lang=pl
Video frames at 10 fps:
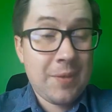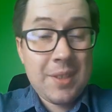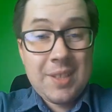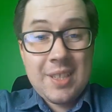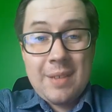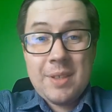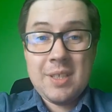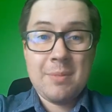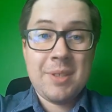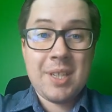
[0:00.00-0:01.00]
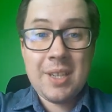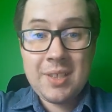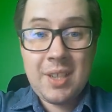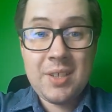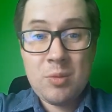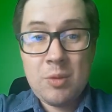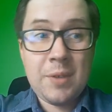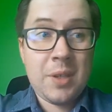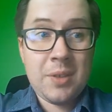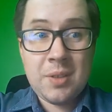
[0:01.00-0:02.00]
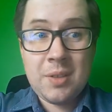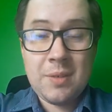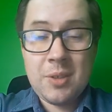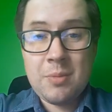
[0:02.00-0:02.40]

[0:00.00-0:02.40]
więc nawet sama taka analiza umowy kredytowej,